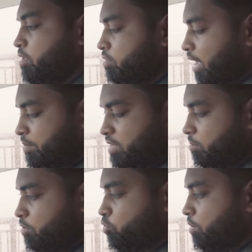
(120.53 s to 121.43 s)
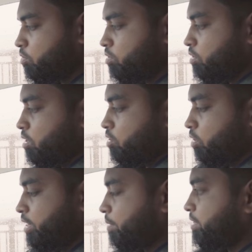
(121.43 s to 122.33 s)
তা আমি কীভাবে ঘুরাবো
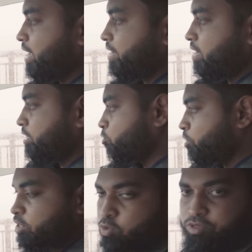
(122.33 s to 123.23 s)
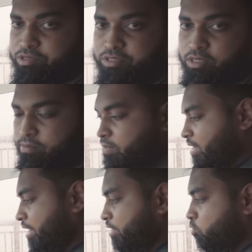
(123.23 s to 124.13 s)
ধরেন আমি গাড়িটা ইউটার্ন করতেছি বা
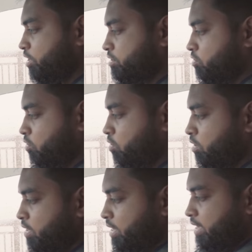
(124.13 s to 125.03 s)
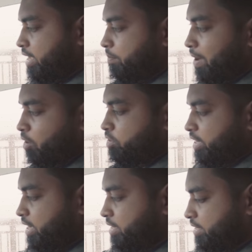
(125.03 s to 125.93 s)
ডানে ঘুরাচ্ছি তখন এই বারো
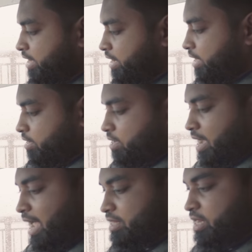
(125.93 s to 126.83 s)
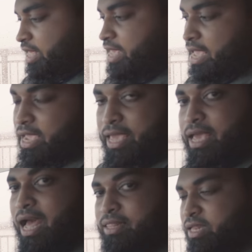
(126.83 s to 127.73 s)
থেকে টেনে হাতের এই এই
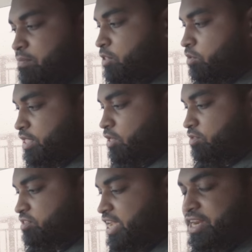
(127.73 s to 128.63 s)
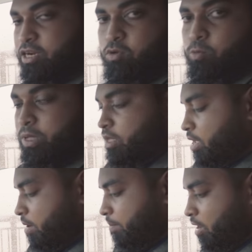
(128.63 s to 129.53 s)
হাতের ভিতর দিয়ে কিন্তু স্টিয়ারিংটা ঘুরবে
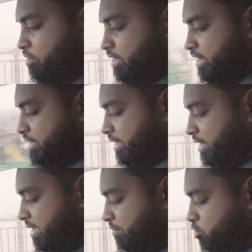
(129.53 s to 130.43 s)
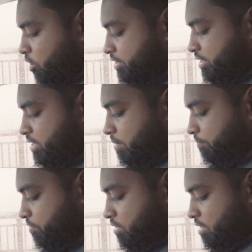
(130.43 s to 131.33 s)
বারো থেকে টেনে আমি ছয়তে নিলাম
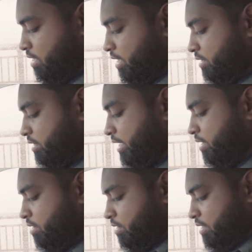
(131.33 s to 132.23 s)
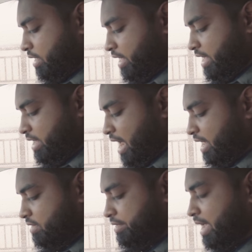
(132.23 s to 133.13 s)
দেন এই
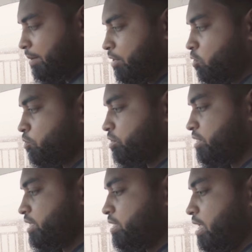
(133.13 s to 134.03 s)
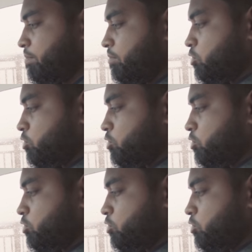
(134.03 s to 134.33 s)
হাত দিয়ে আবার উপরের দিকে দিলাম